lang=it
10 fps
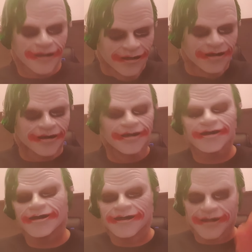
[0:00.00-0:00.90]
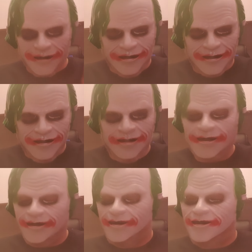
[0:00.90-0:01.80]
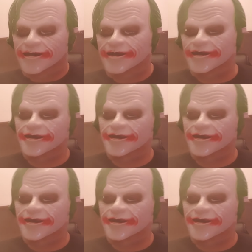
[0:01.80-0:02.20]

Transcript: ma aspetta, aspettate, aspettate.